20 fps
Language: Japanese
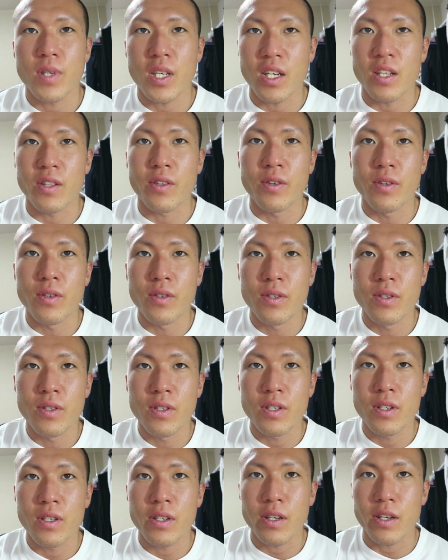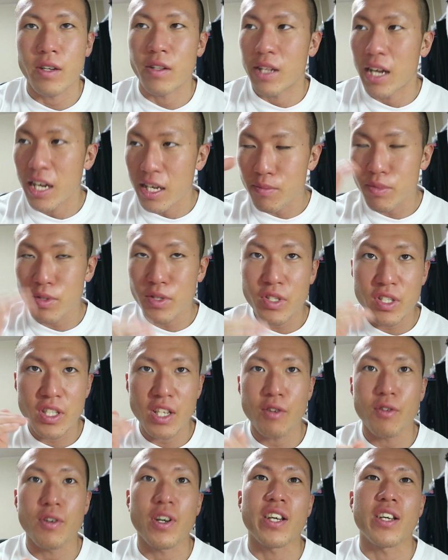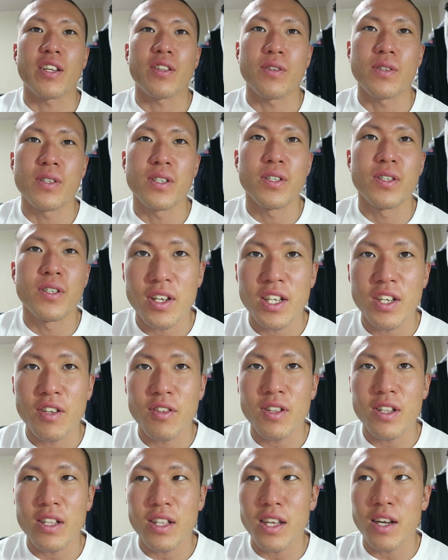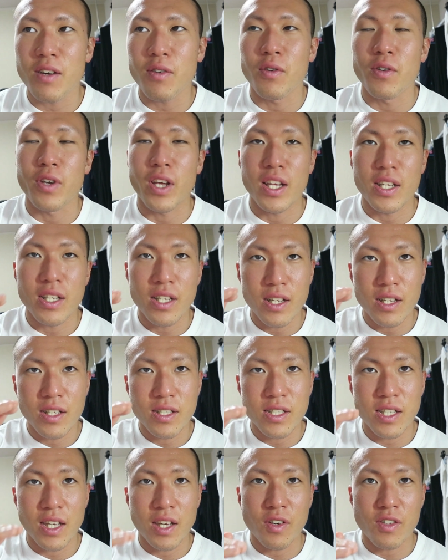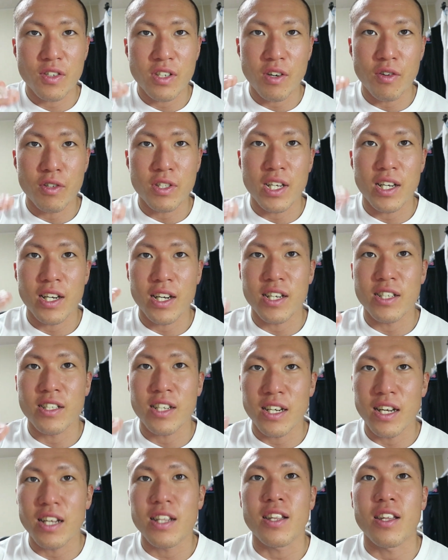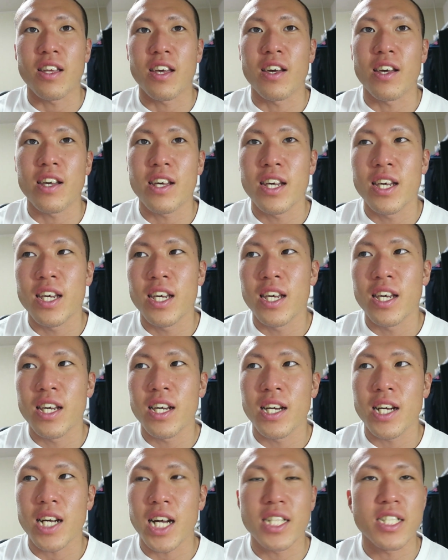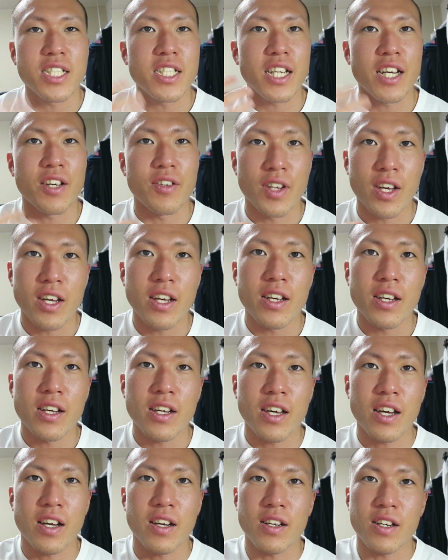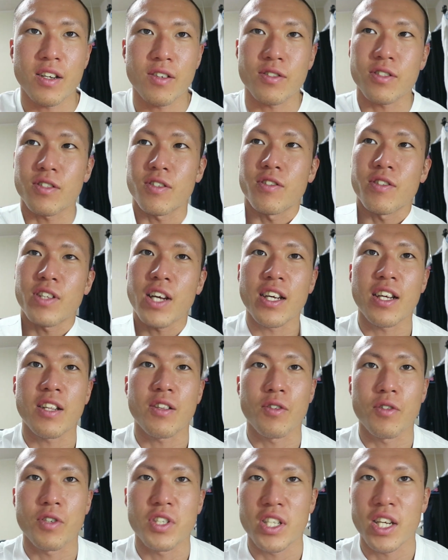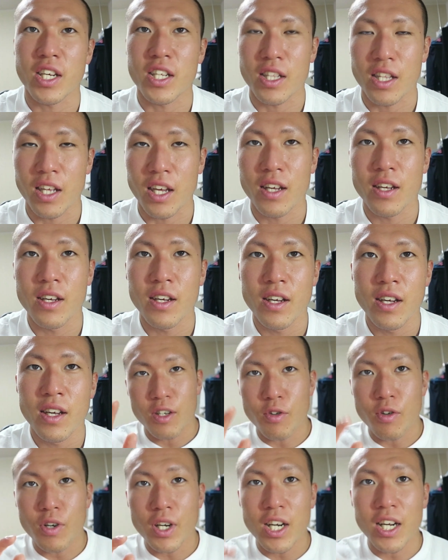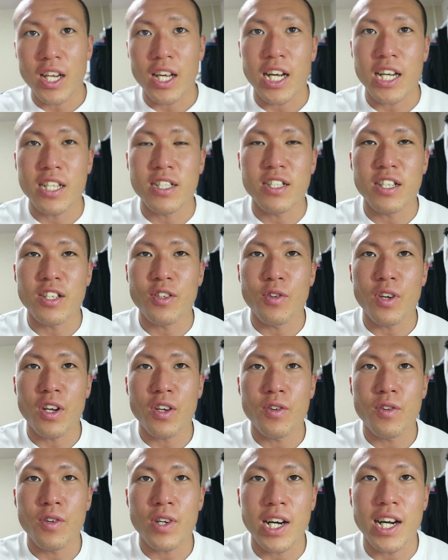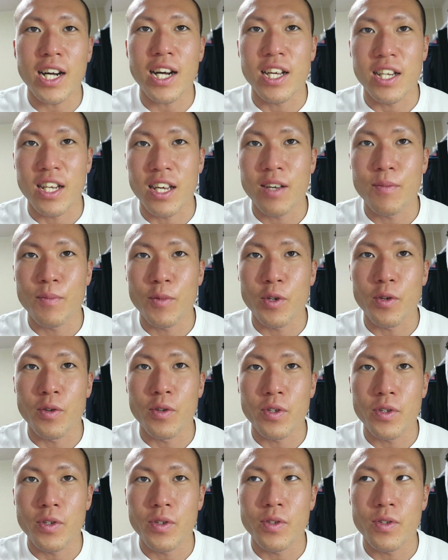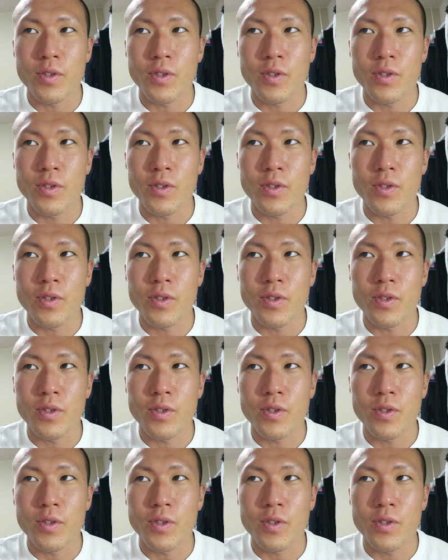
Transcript: いいと。だいぶ抜いた方がいいと。それによってこうね、性欲が抑えられるかなって感じたんよね。結構そのダイエットをしていって。で、ここからね、完全に俺の考えね、も